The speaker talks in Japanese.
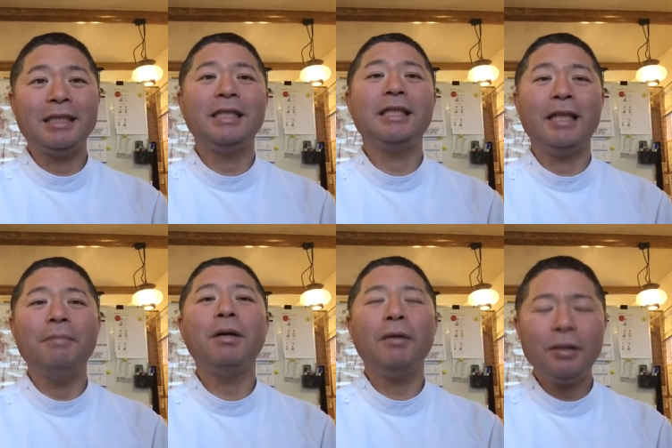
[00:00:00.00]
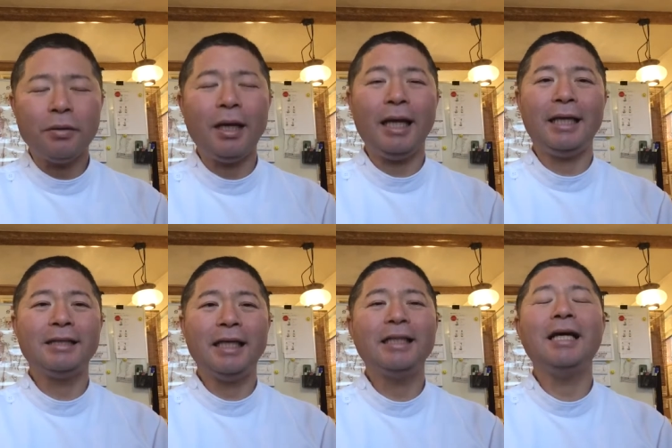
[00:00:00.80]
地域ナンバーワンの
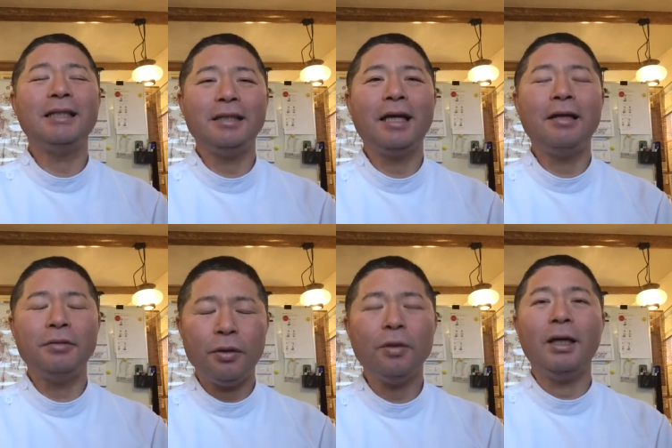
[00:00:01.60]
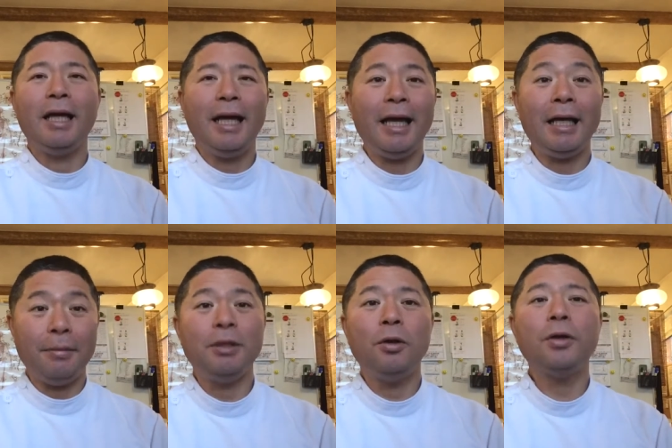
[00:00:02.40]
整体院になれるよう
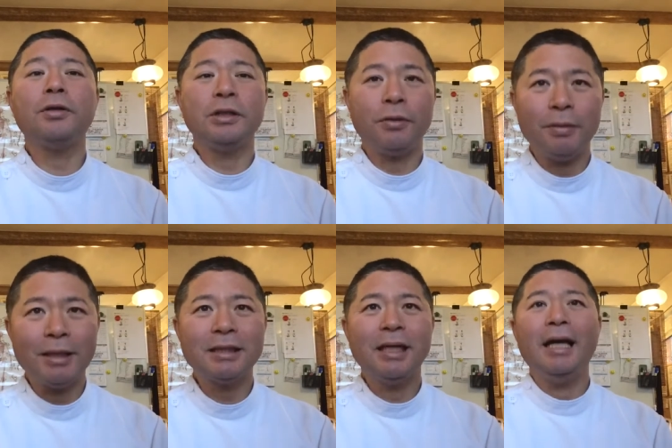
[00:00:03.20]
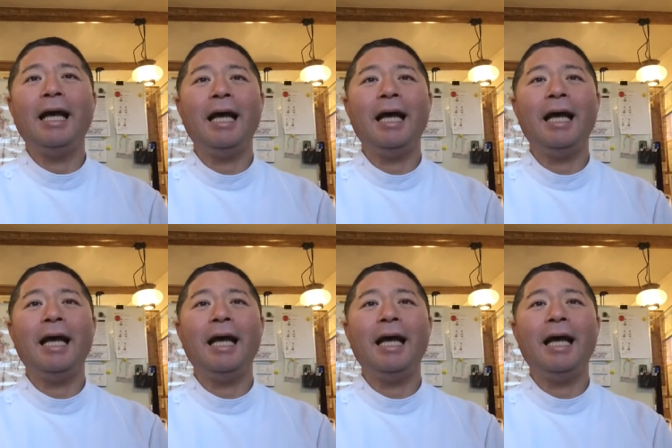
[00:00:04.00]
日々努力しております。